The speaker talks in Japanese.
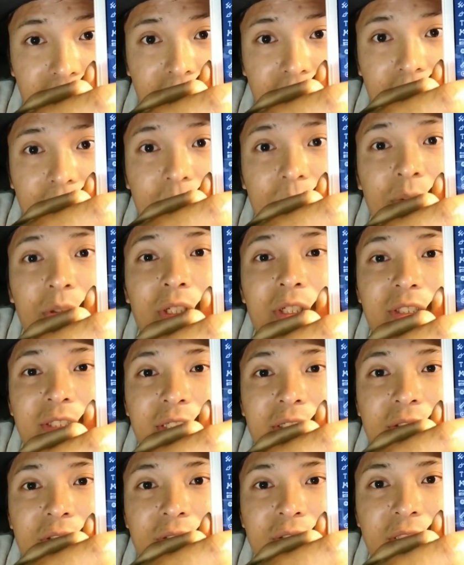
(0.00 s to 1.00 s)

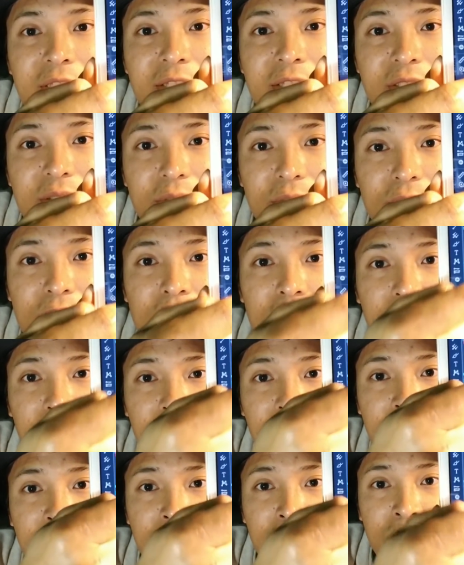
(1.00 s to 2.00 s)
フィボナッチエクステンションを
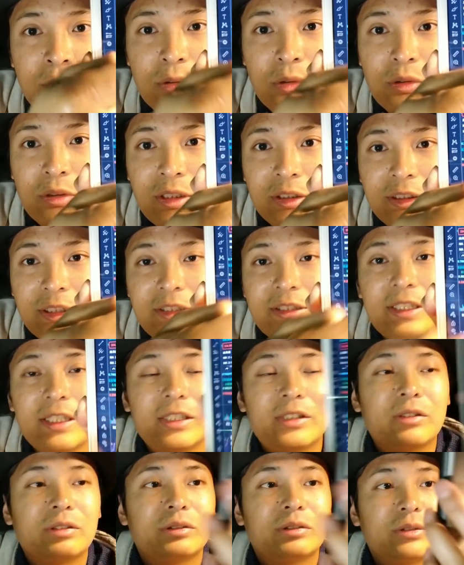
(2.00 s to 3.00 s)
こういう形で
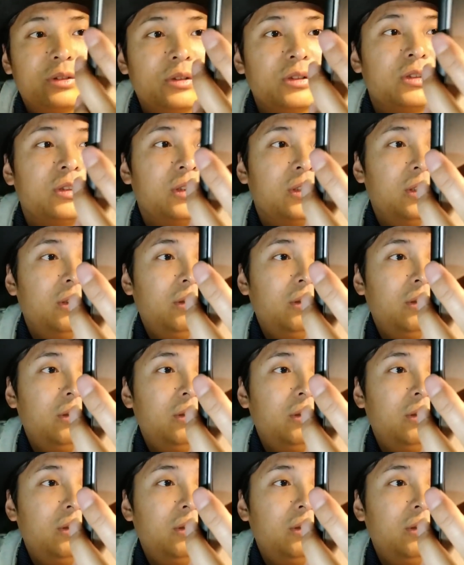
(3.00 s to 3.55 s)
引くと、